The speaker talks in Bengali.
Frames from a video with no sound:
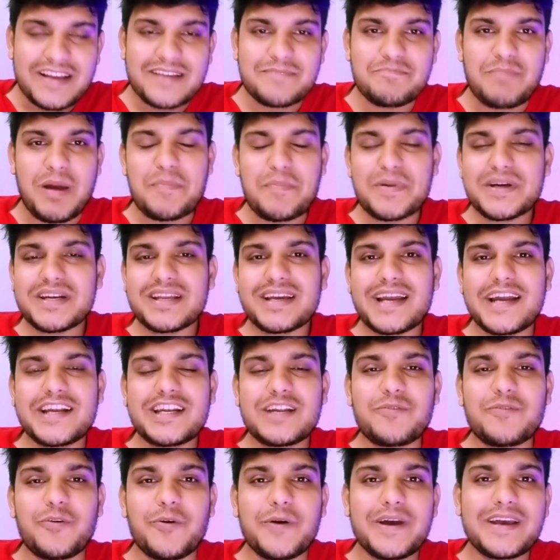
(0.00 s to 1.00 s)
ব্যাপারটা কাইন্ড
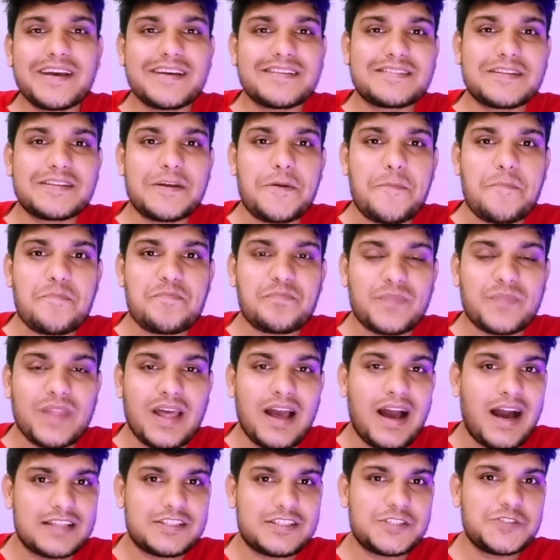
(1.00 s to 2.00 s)
অফ হয়ে গেছে
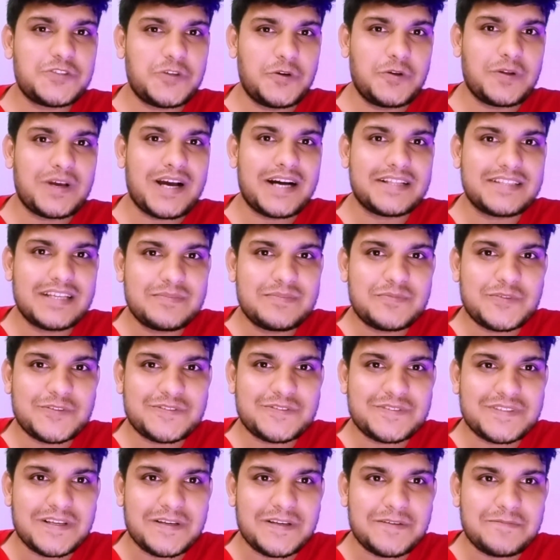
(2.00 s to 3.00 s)
হাতি যখন কাদায়
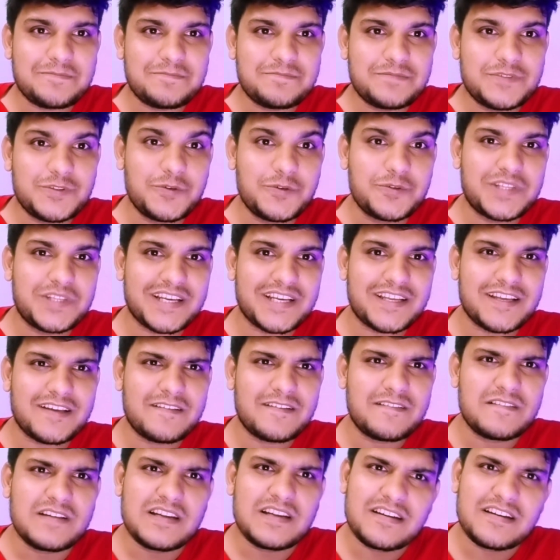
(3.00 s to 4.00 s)
পড়ছে দূর থেকে
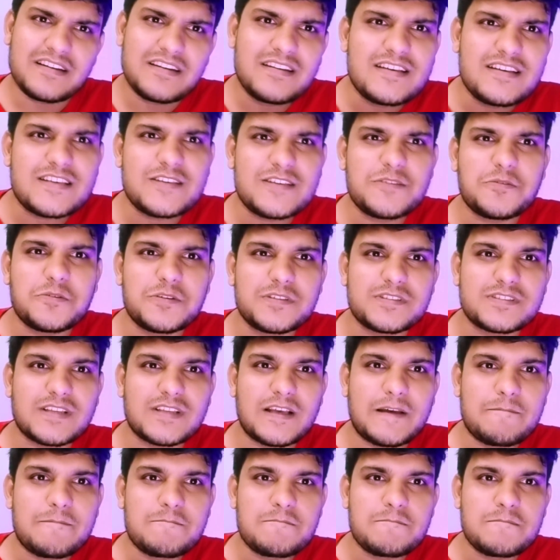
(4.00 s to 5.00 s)
ঠিকই হয়েছে
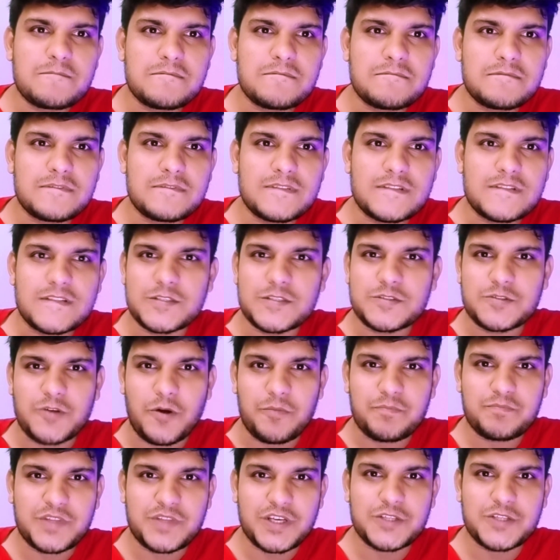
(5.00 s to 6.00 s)
সব
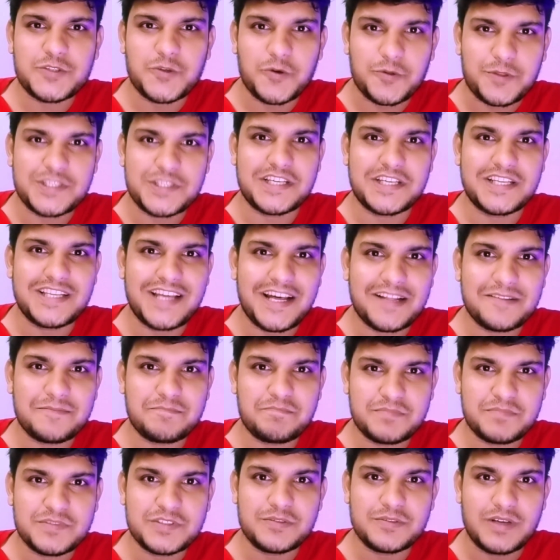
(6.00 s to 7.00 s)
থেকে শক্তিশালী
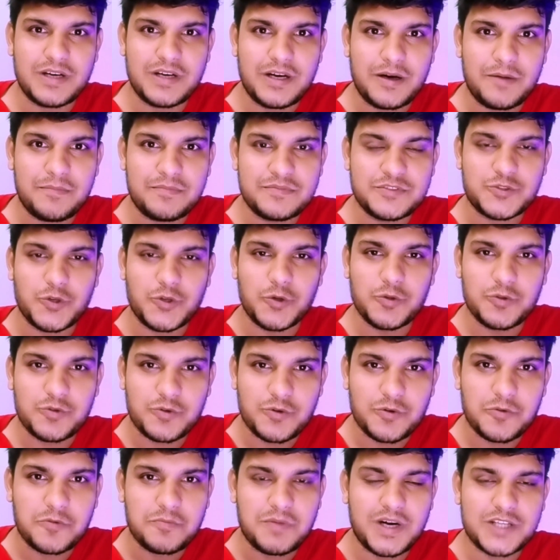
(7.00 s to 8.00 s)

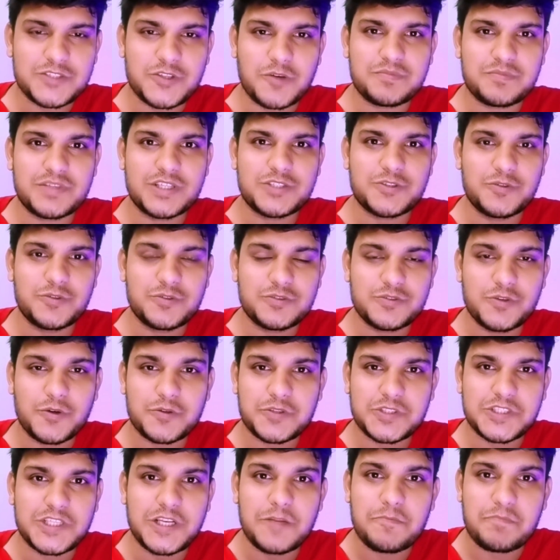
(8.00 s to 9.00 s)
জন্তু বা সব থেকে
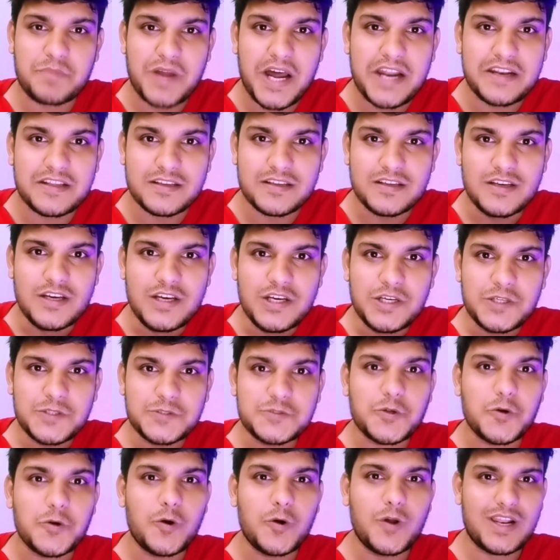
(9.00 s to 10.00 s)
শক্তিশালী প্রাণী
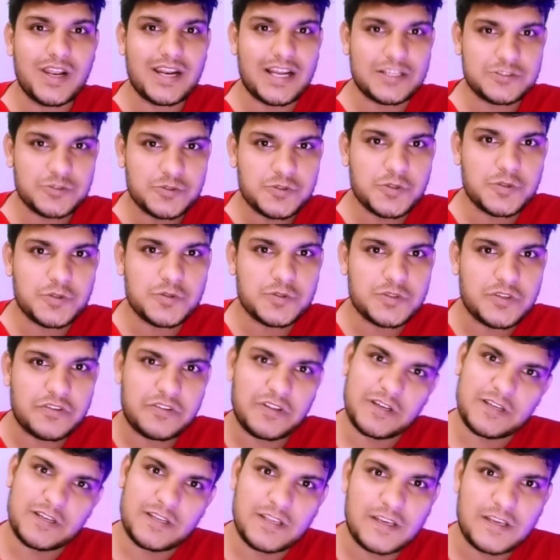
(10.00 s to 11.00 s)
জঙ্গলে রাজত্ব
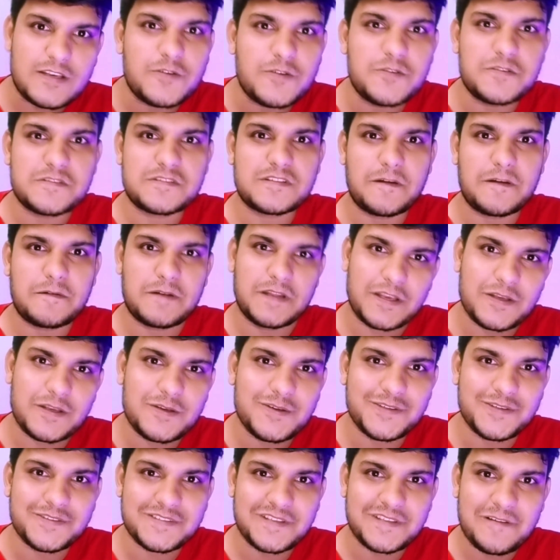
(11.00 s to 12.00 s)
করতেছে ঠিকই হয়েছে ঠিকই
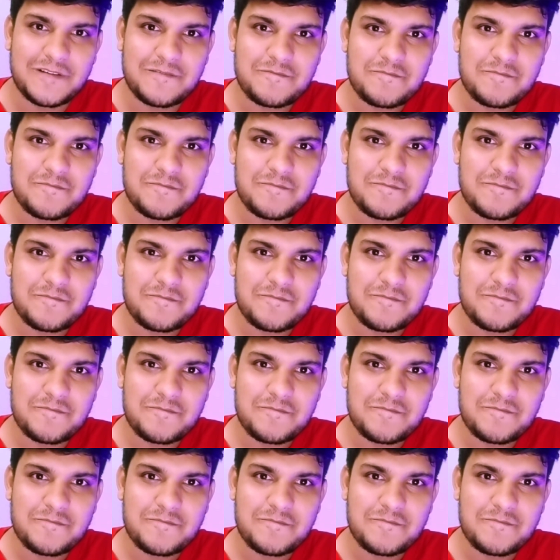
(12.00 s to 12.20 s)
হয়েছে